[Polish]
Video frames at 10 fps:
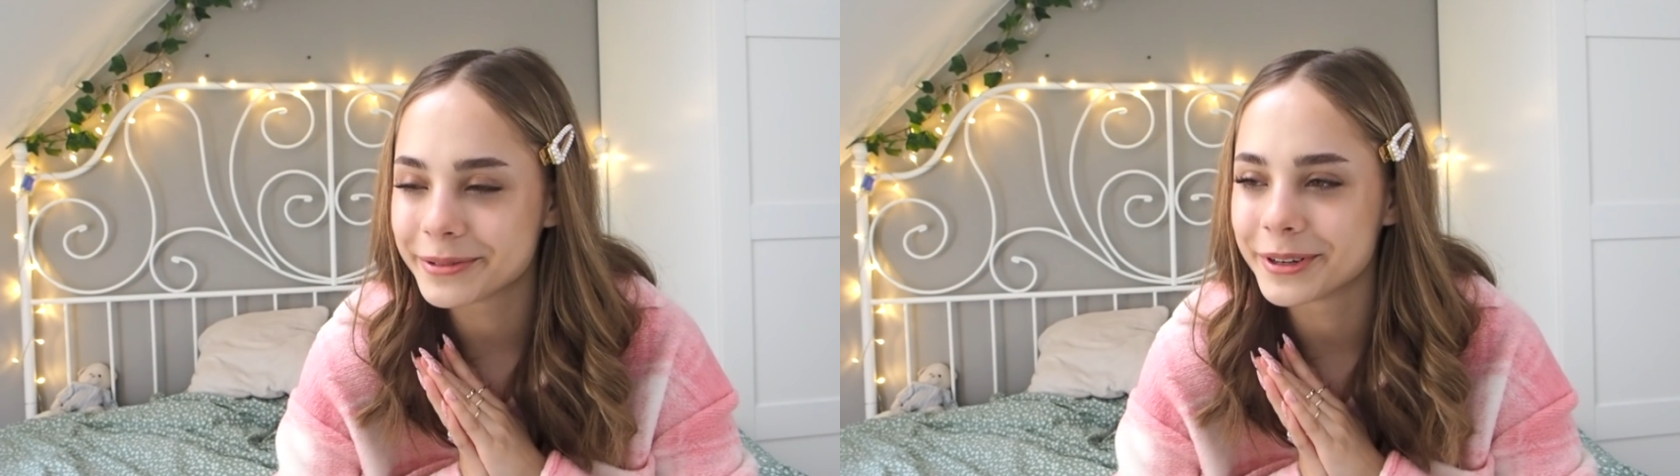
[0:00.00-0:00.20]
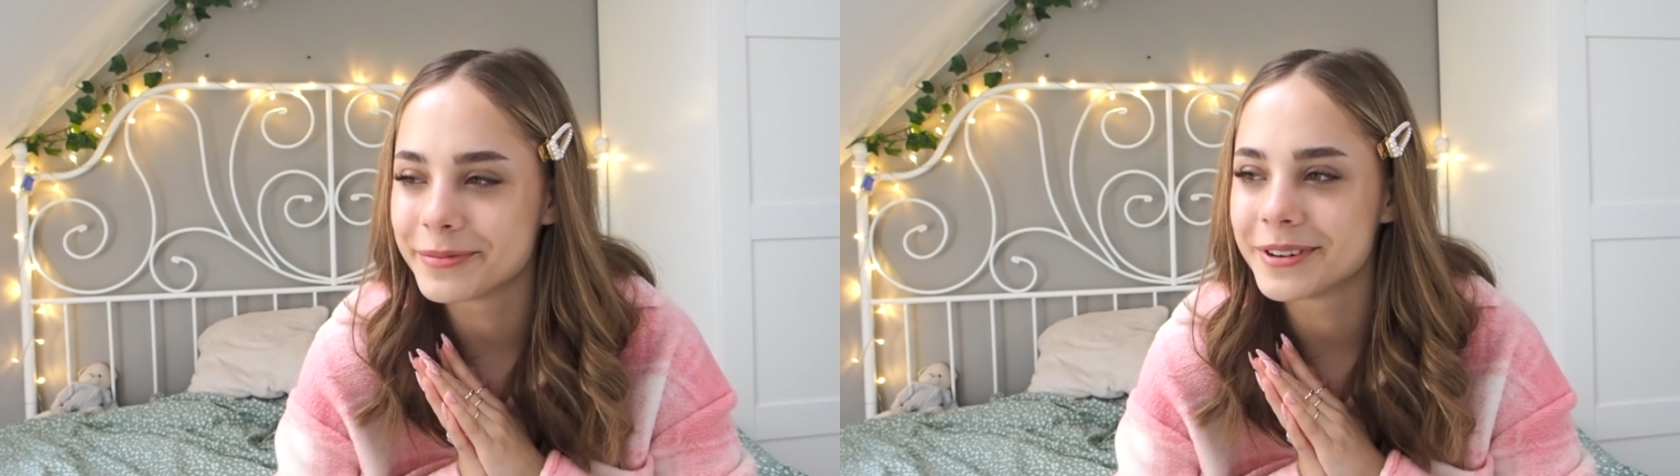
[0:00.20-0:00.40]

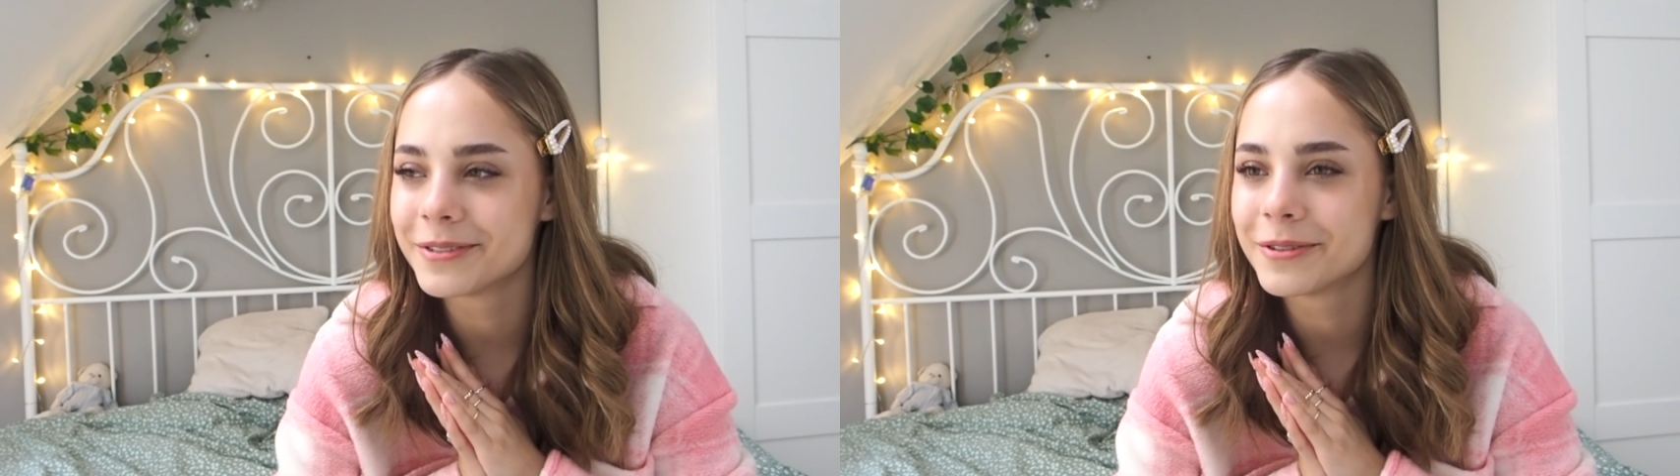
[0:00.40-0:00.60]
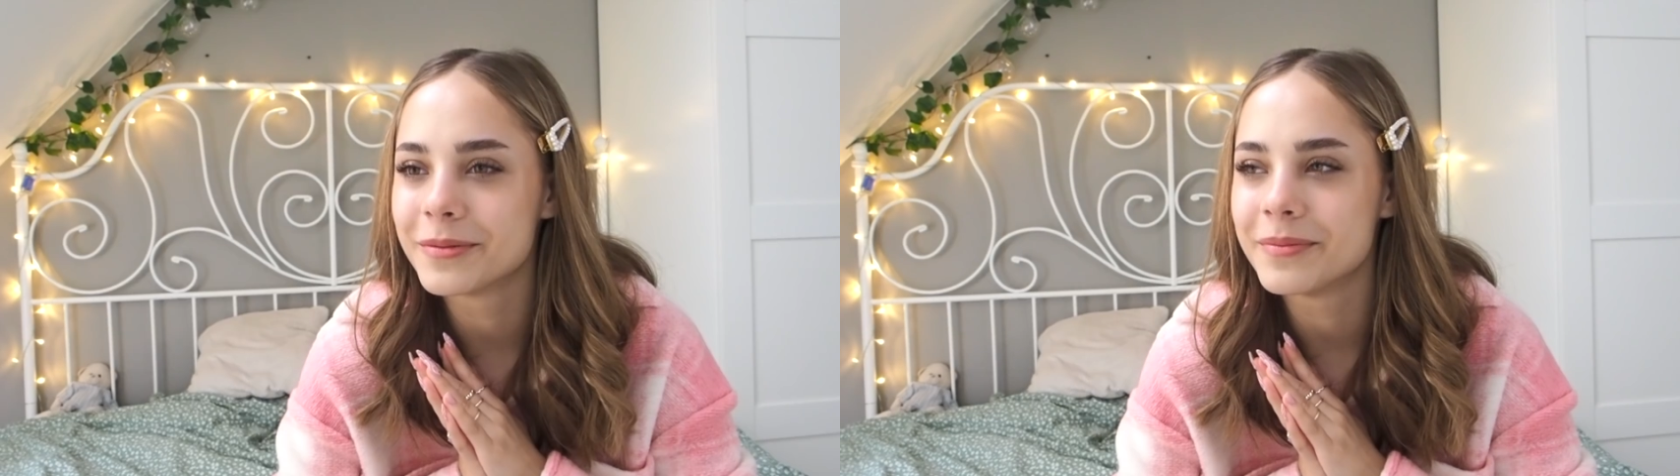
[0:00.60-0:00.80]
który
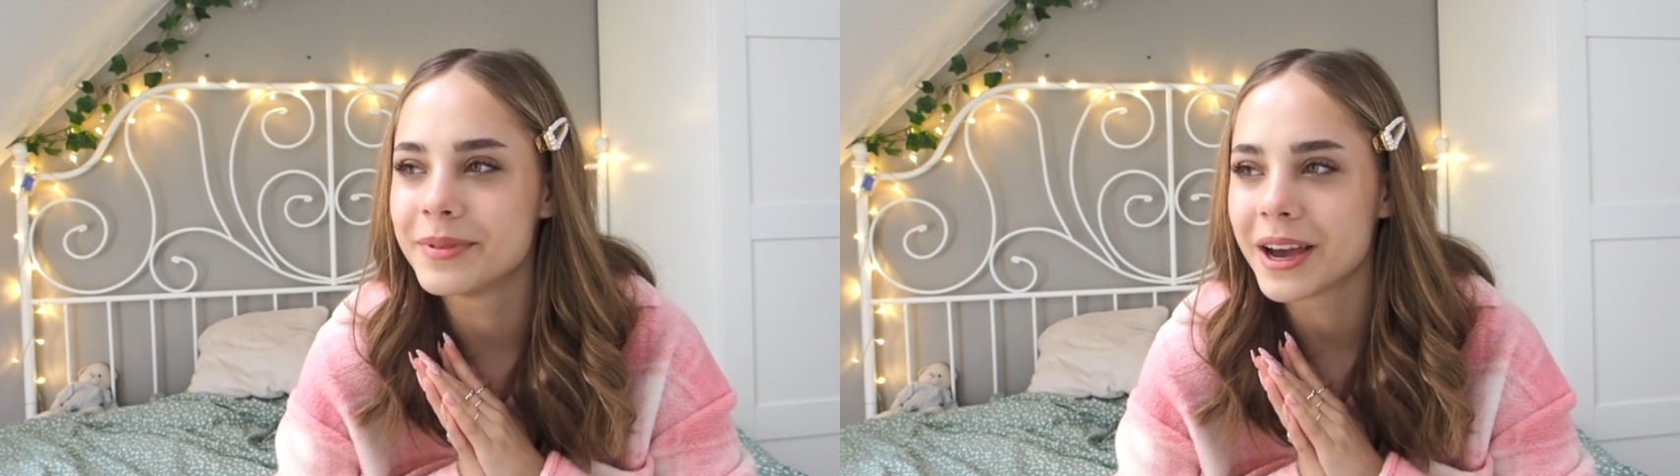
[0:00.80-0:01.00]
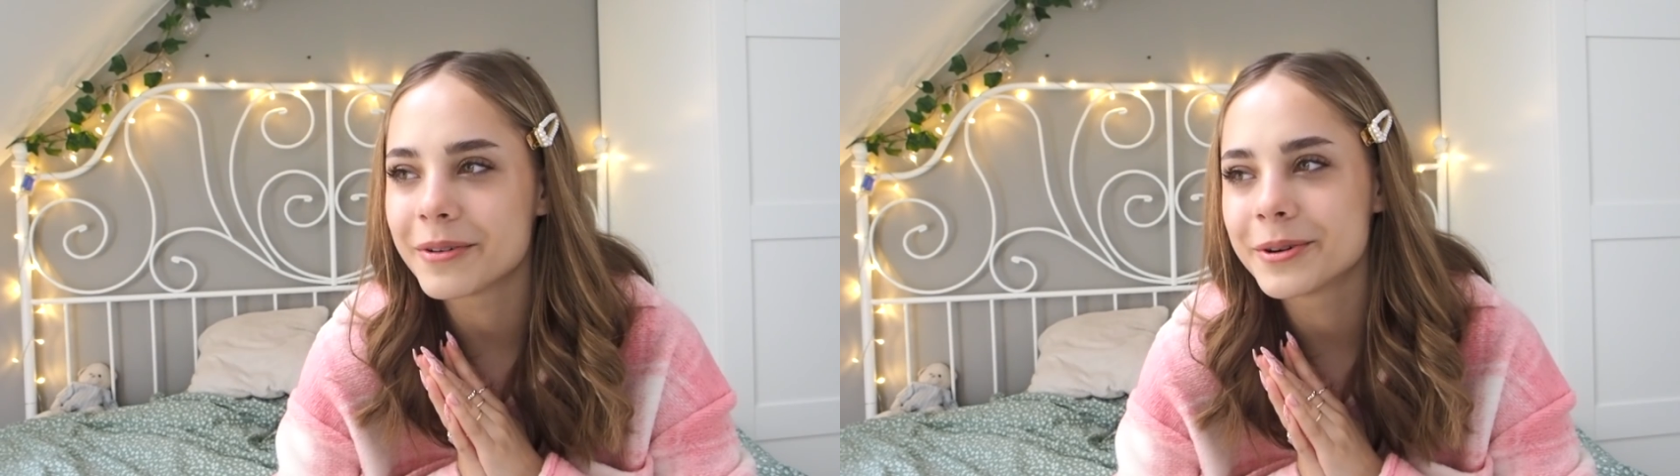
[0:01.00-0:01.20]
był
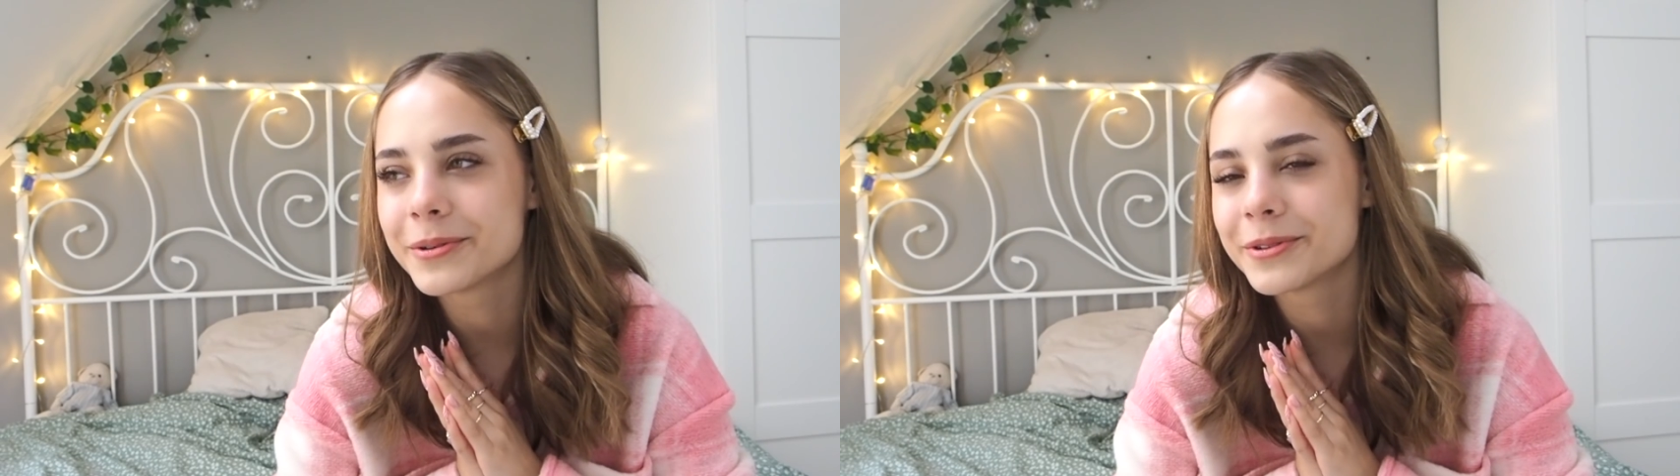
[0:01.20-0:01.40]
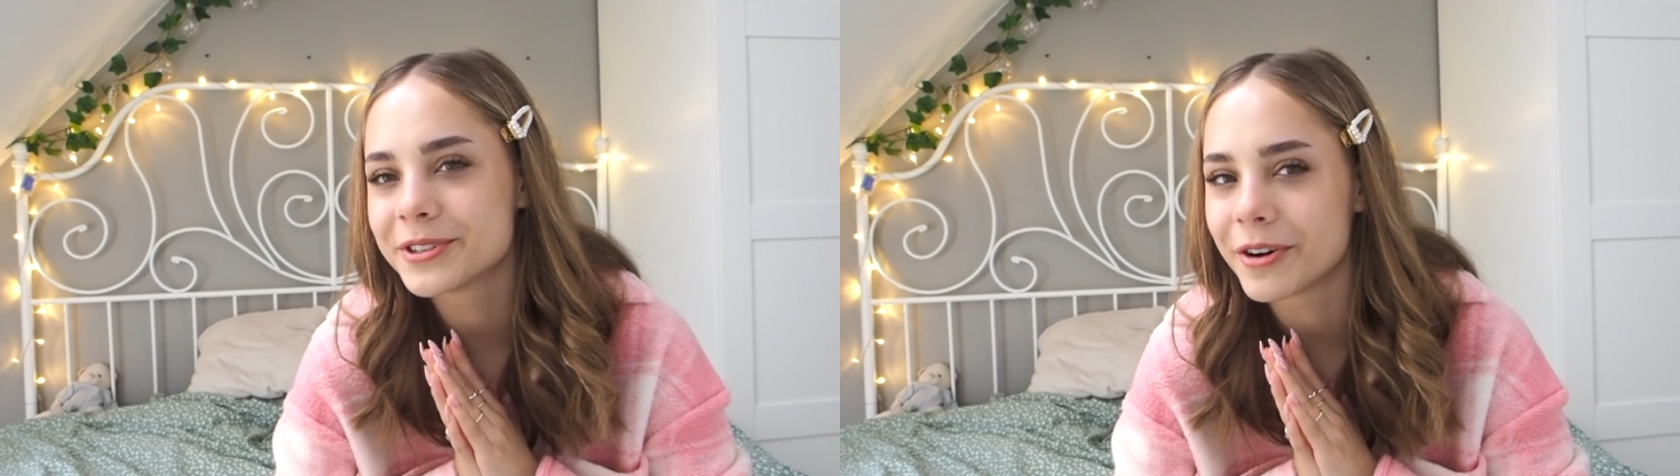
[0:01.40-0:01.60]

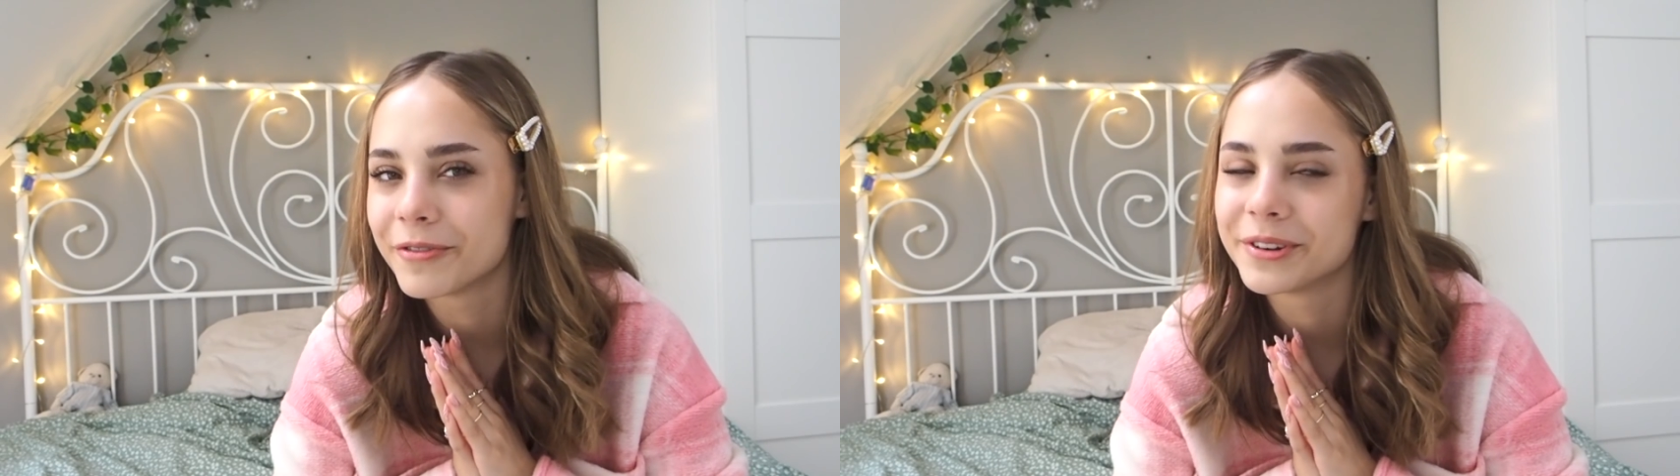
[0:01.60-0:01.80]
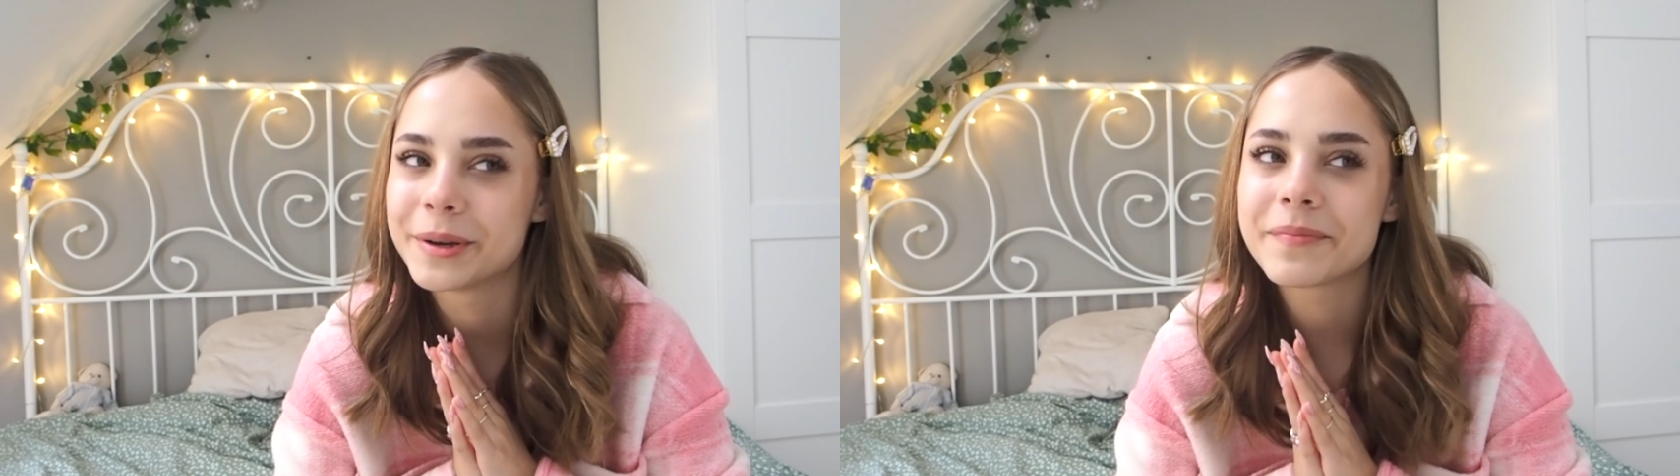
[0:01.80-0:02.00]

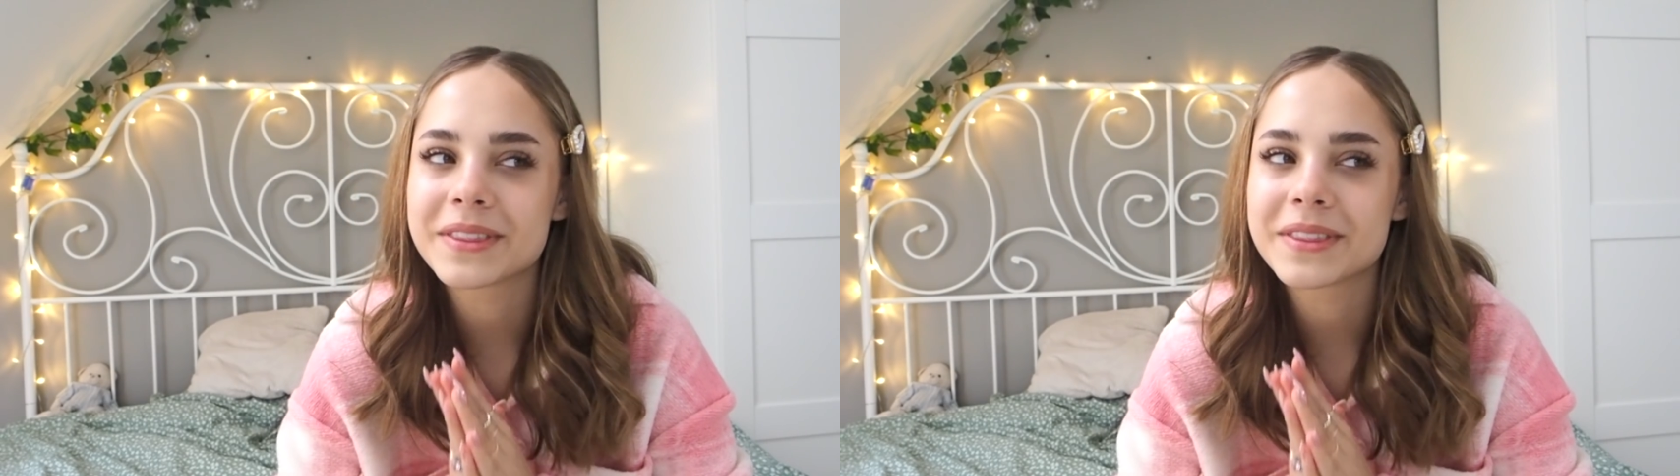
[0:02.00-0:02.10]
biało-różowy.